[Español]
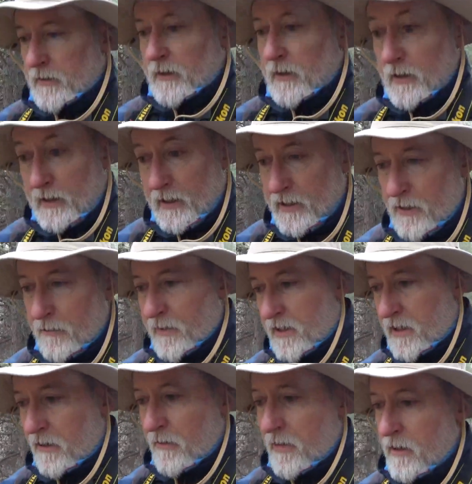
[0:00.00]
¿En qué se
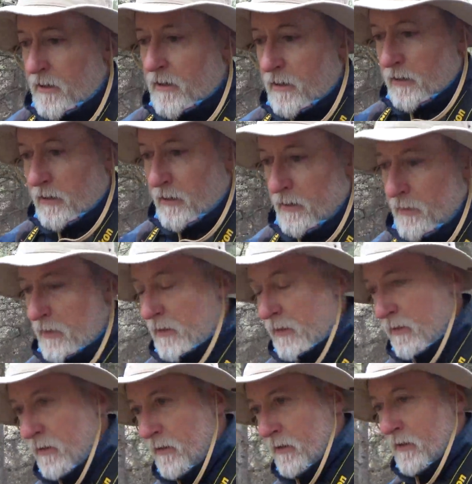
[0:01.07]
basaban
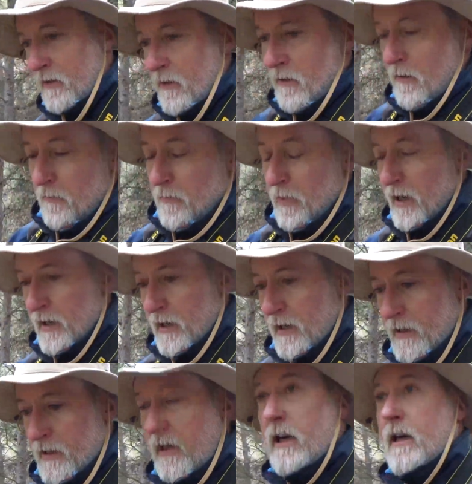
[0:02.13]
para
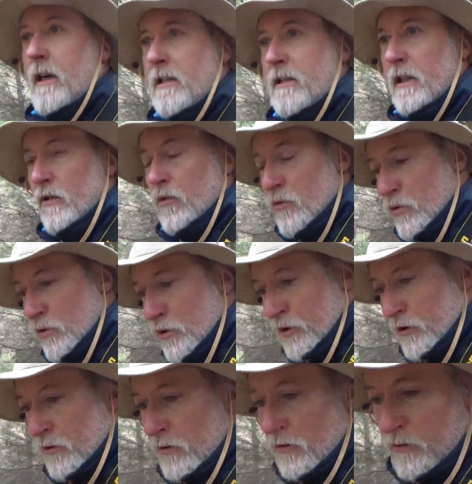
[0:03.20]
llegar a esta
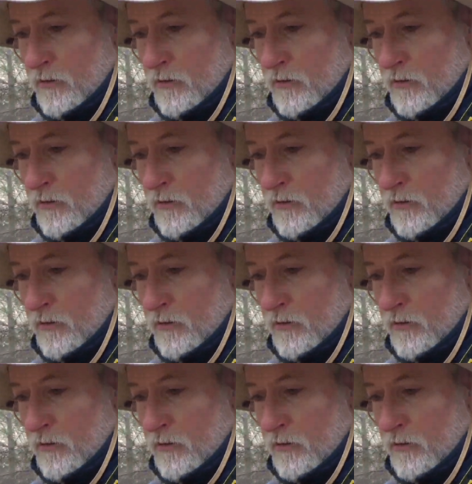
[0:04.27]
conclusión?